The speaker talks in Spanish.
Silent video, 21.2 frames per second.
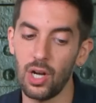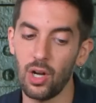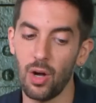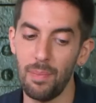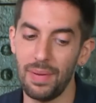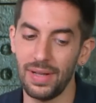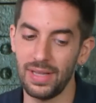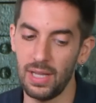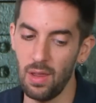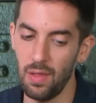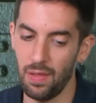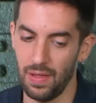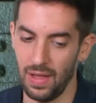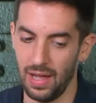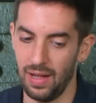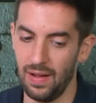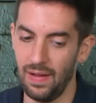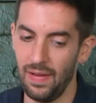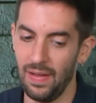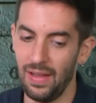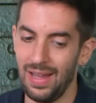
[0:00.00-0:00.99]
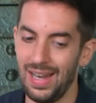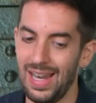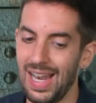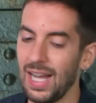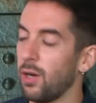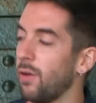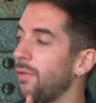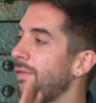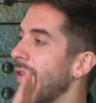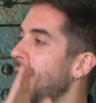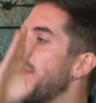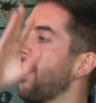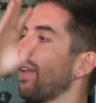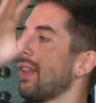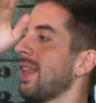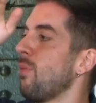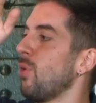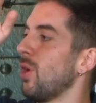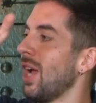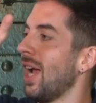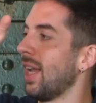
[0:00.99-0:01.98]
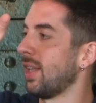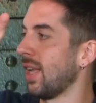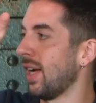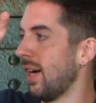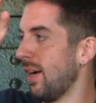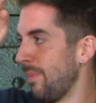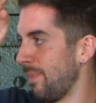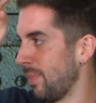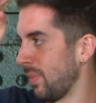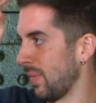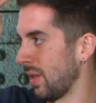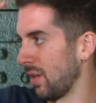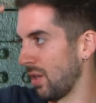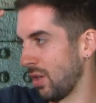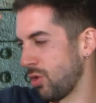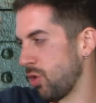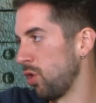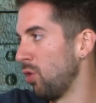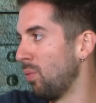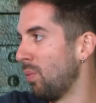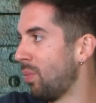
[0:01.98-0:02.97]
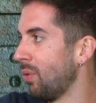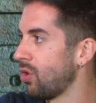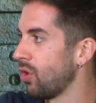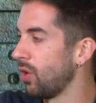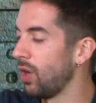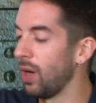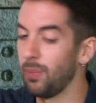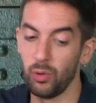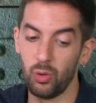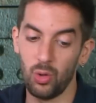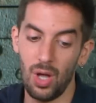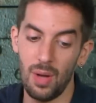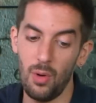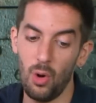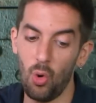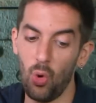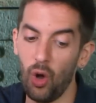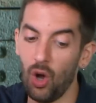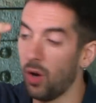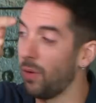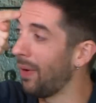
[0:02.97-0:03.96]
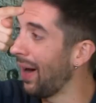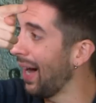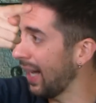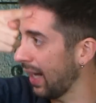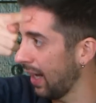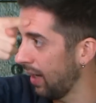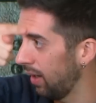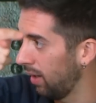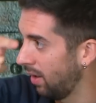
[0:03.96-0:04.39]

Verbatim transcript: competencia, la confianza está muy alta, mm. soy, soy el puto amo, luego baja,